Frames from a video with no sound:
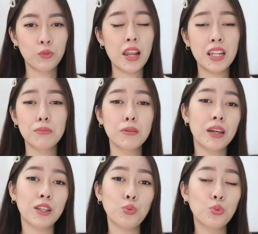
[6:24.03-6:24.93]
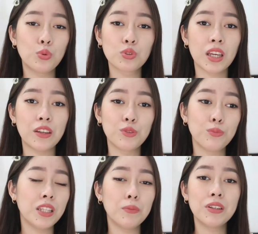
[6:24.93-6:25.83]
wala namang maitulong sa inyo,
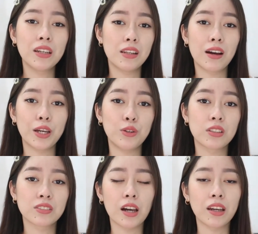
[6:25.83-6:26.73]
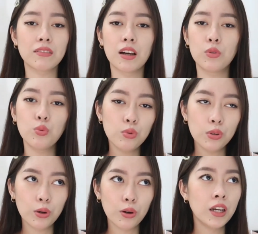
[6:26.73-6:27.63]
binibigyan lang kayo ng sakit ng
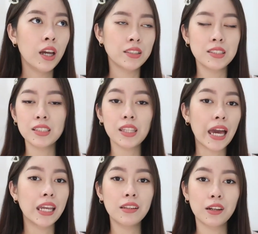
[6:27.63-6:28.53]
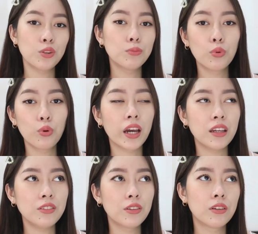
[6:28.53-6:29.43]
ulo, sisirain lang yung
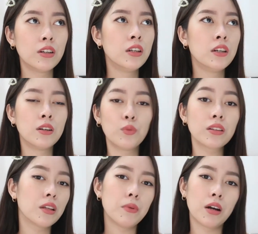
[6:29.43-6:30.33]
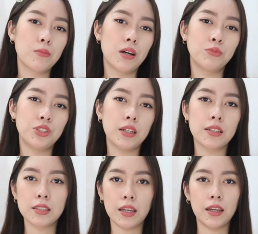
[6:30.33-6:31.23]
buhay nyo, wag na mga mamshi
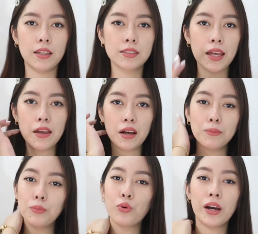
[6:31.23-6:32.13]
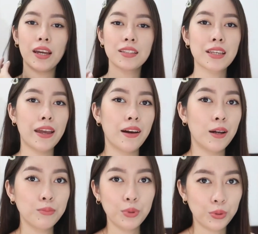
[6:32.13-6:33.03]
kasi sayang ang buhay at sayang
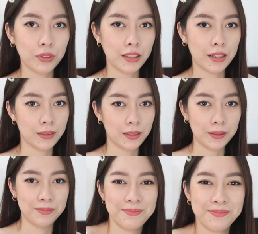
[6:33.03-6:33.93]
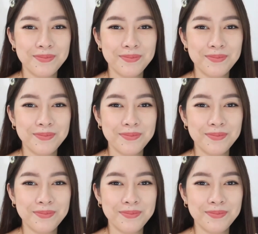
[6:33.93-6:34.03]
ang beauty natin.